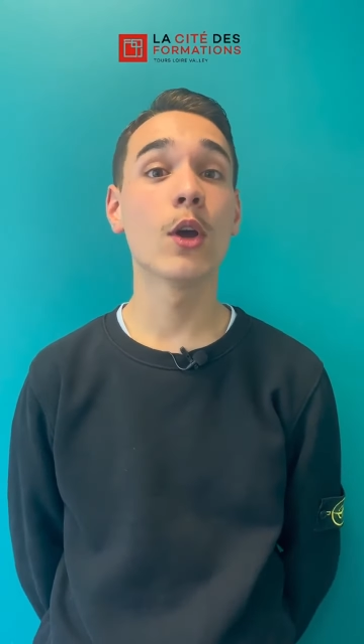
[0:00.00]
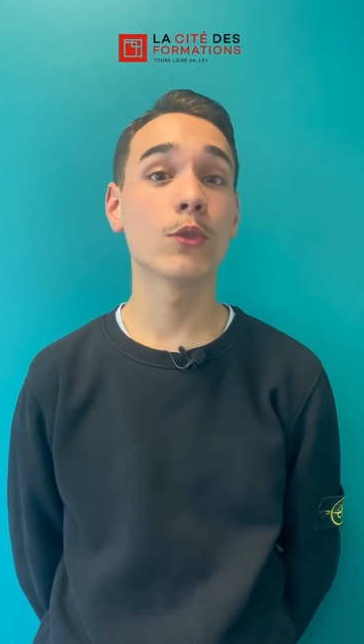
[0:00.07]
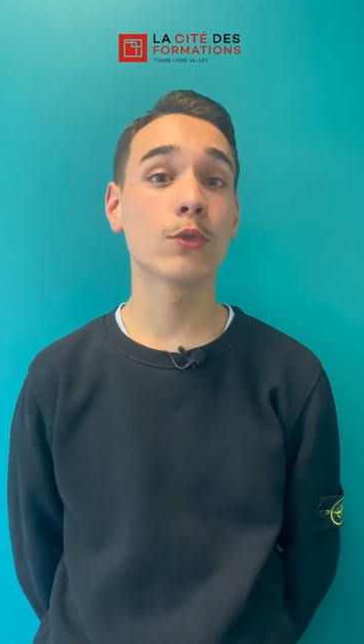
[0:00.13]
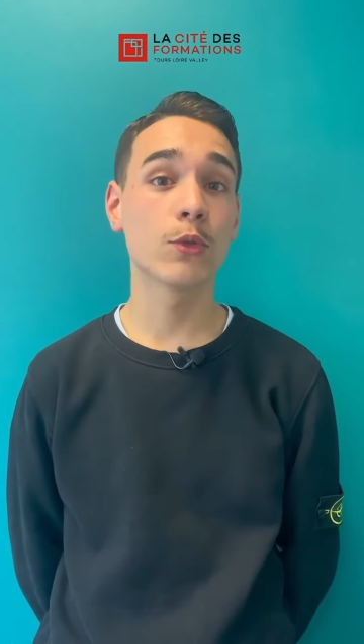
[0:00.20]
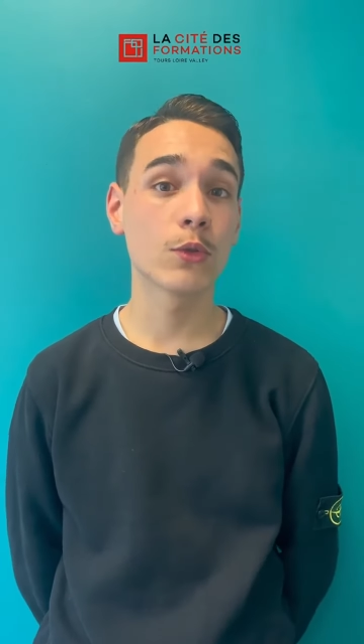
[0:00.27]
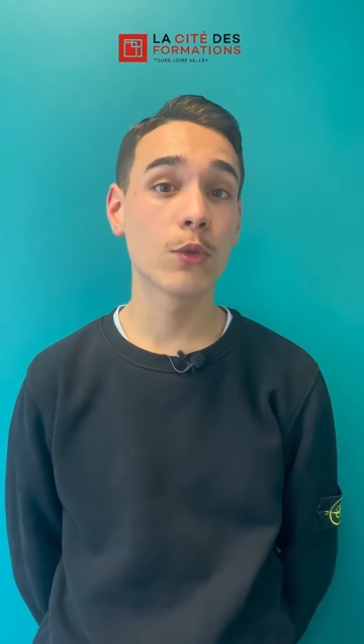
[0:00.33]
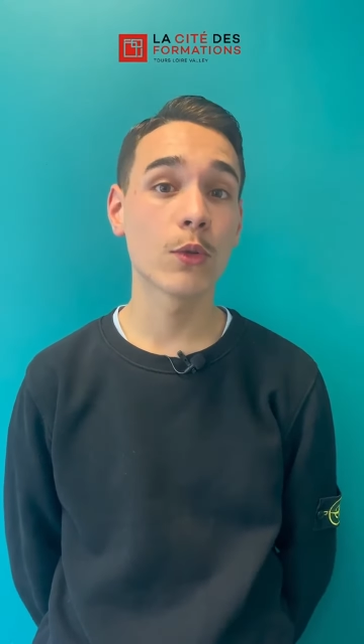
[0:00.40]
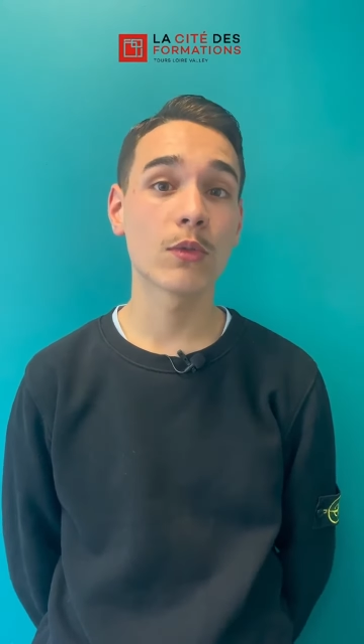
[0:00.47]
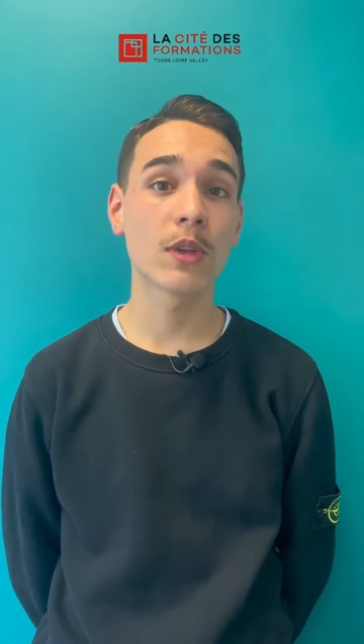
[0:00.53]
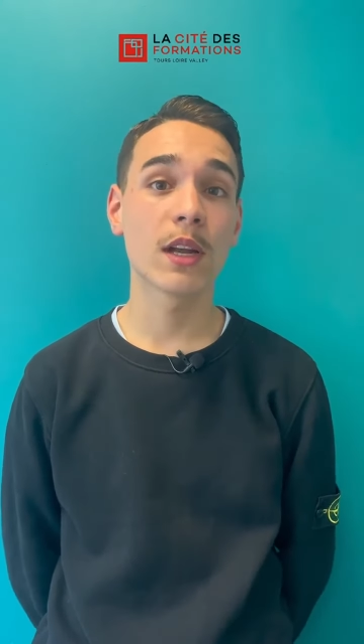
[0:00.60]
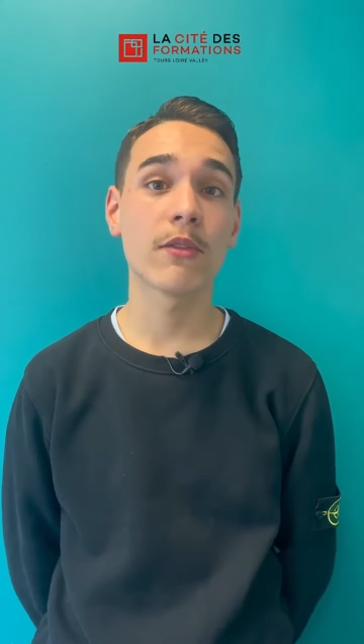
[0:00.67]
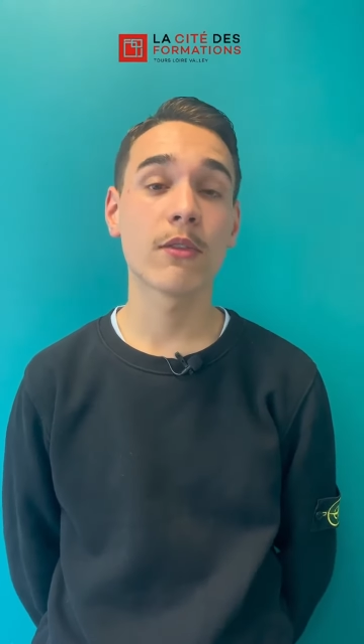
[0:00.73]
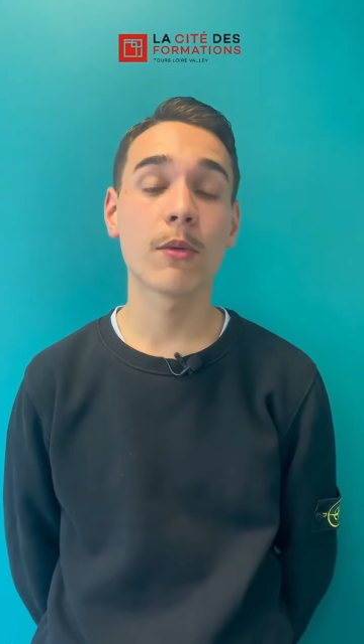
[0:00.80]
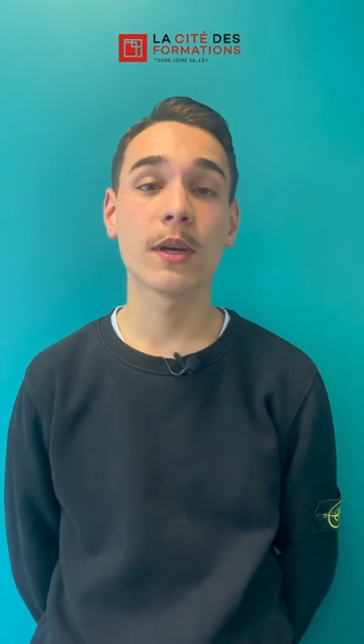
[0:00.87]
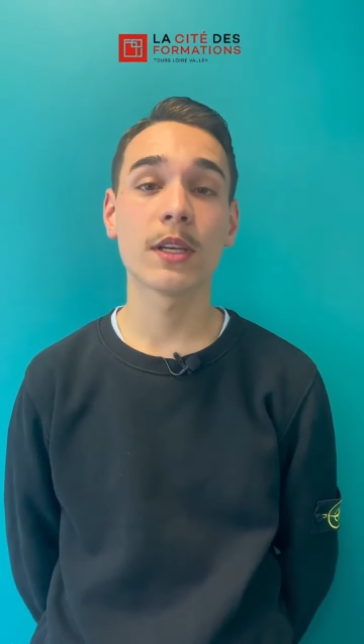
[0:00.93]
tout au long de la
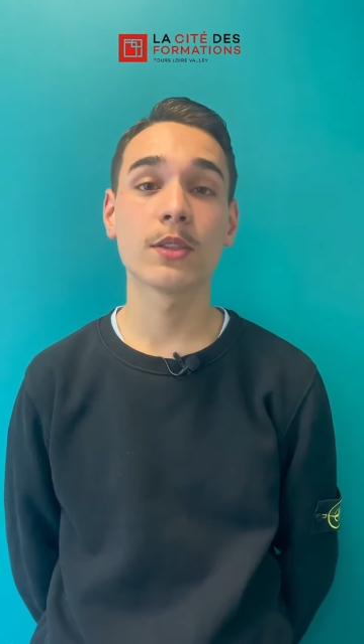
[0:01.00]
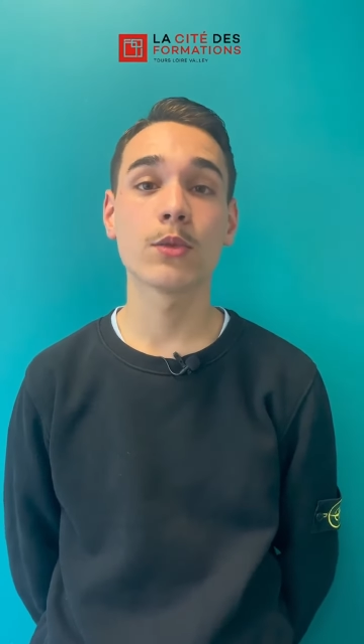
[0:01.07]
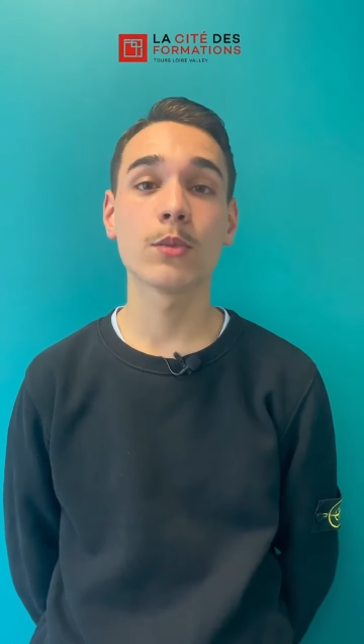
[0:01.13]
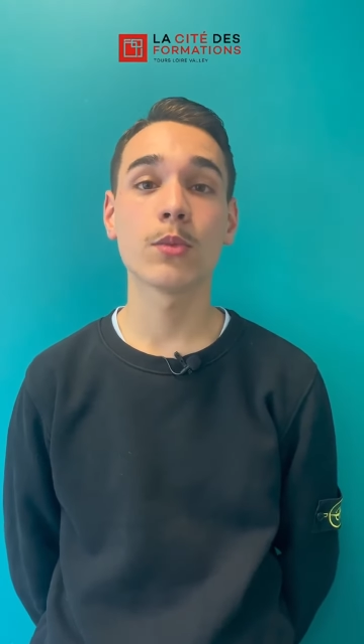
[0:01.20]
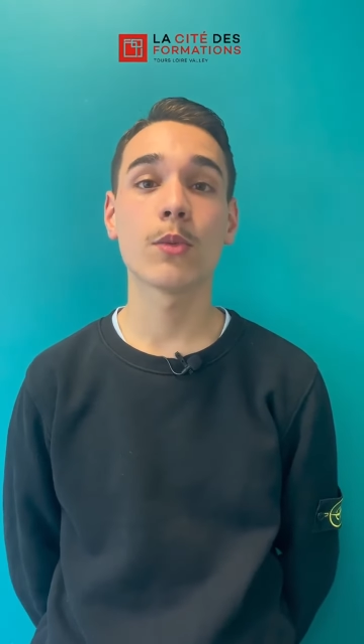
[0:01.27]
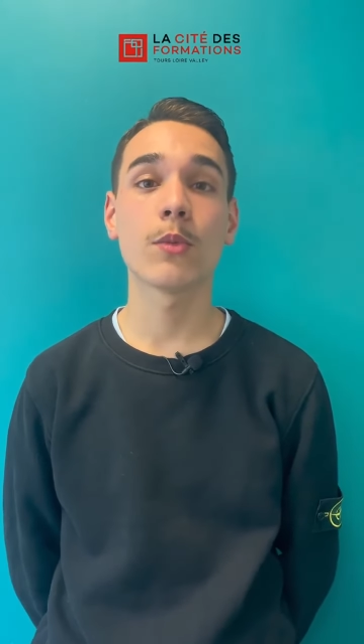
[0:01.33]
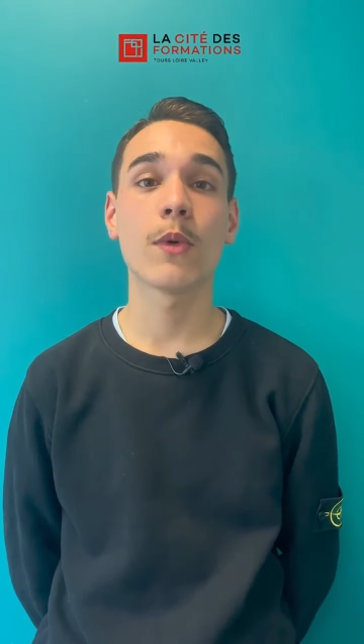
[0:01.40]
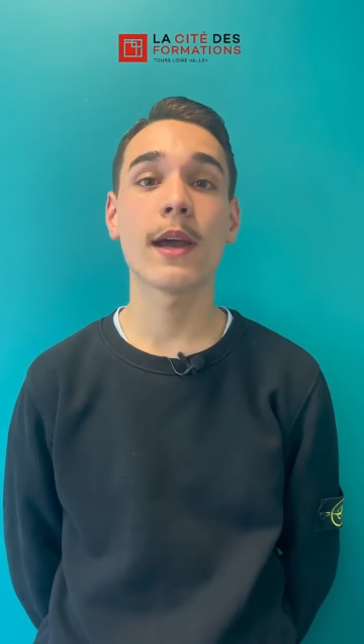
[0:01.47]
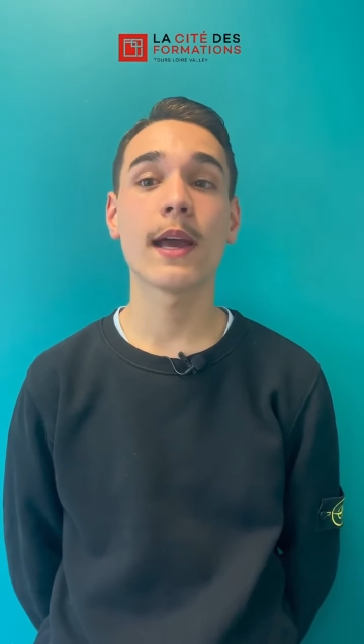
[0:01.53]
formation, pour moi,